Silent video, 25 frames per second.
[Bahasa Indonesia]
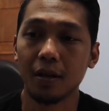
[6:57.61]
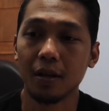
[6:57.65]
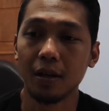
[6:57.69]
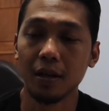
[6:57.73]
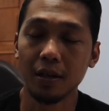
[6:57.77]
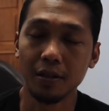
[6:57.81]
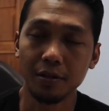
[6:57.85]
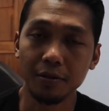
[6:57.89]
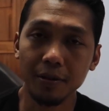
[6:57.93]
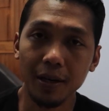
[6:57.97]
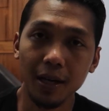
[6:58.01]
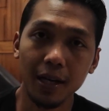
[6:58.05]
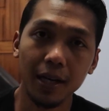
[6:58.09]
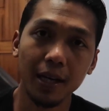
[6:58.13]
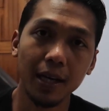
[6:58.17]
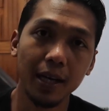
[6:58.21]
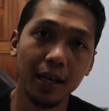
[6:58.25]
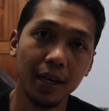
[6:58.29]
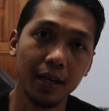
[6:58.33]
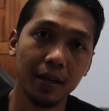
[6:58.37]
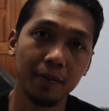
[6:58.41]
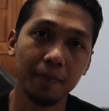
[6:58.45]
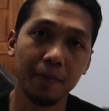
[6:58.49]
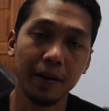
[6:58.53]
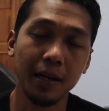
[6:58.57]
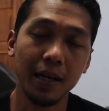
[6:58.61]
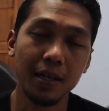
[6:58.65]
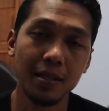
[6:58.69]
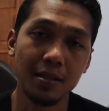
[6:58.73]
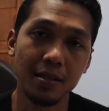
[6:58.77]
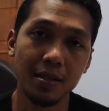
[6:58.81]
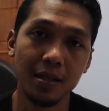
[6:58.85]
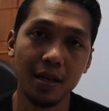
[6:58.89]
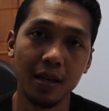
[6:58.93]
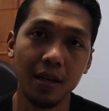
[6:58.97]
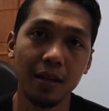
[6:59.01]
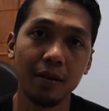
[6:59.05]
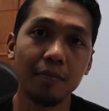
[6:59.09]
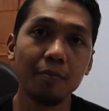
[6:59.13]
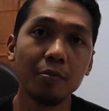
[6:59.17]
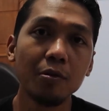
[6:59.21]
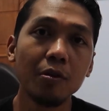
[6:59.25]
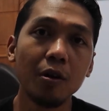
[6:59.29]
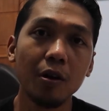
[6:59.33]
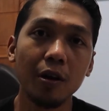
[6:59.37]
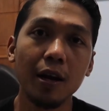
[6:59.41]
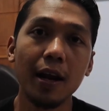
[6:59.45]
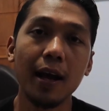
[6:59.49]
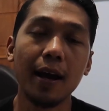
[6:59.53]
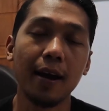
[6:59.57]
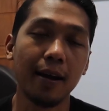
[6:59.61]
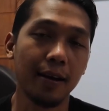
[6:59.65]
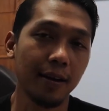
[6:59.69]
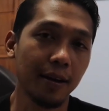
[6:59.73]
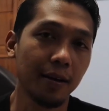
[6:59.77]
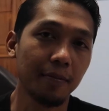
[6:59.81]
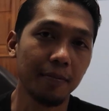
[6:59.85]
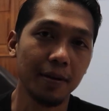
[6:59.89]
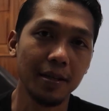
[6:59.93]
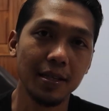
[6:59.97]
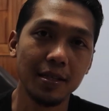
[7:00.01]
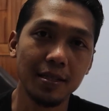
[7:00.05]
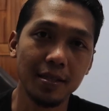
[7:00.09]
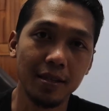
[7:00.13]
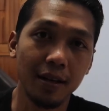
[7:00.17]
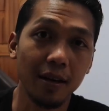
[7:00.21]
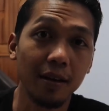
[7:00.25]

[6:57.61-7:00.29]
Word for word: dijual deh kepada seribu orang anggap aja